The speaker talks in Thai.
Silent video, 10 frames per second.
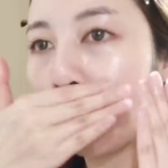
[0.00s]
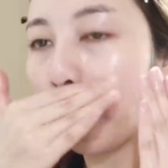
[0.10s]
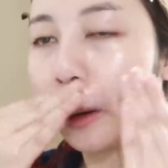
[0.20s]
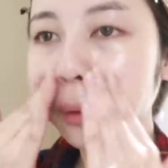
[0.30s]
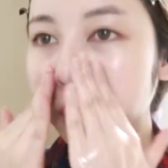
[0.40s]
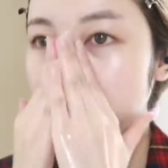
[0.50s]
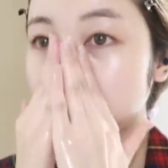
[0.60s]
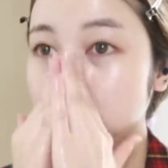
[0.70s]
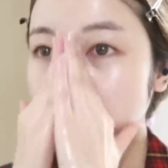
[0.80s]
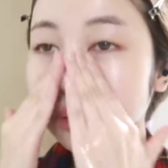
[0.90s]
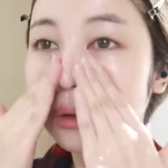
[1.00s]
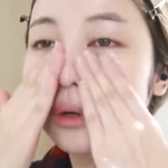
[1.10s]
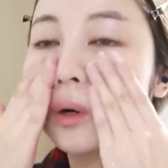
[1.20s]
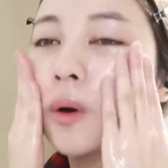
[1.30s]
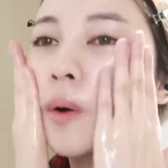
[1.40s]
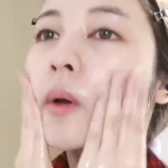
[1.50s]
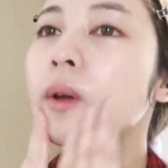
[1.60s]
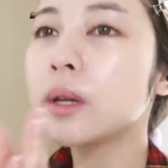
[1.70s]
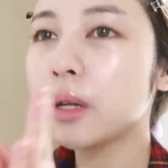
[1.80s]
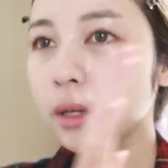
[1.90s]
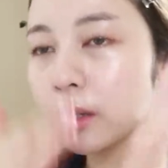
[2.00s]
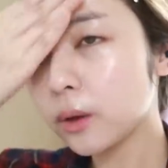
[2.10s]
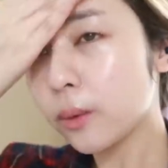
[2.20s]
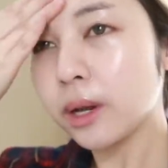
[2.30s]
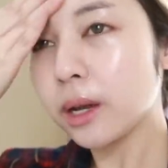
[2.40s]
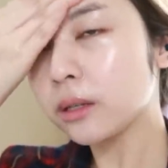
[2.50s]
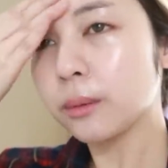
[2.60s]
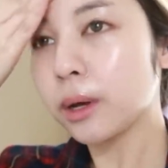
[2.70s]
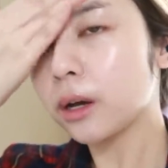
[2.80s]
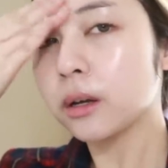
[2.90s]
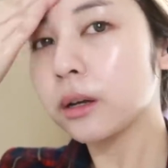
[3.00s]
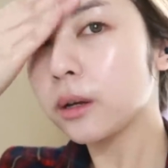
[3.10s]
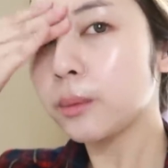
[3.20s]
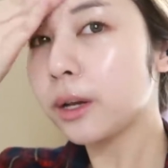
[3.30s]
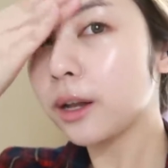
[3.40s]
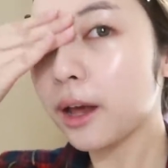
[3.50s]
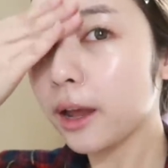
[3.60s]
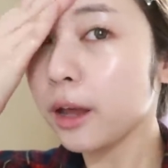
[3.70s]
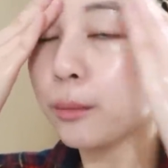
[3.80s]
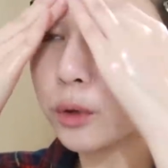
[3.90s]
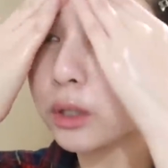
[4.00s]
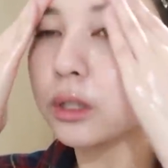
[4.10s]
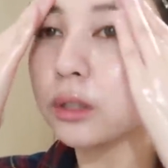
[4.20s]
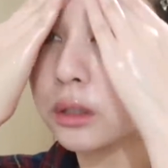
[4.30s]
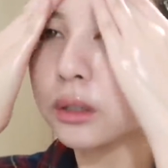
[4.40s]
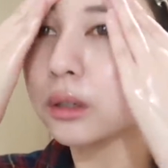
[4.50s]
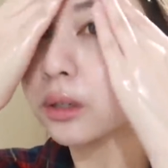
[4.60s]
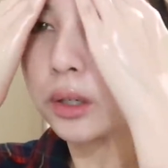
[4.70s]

ให้ทั่วจริงแล้วก็ใช้เวลาสักพักให้มันละลายให้หมดจริงๆ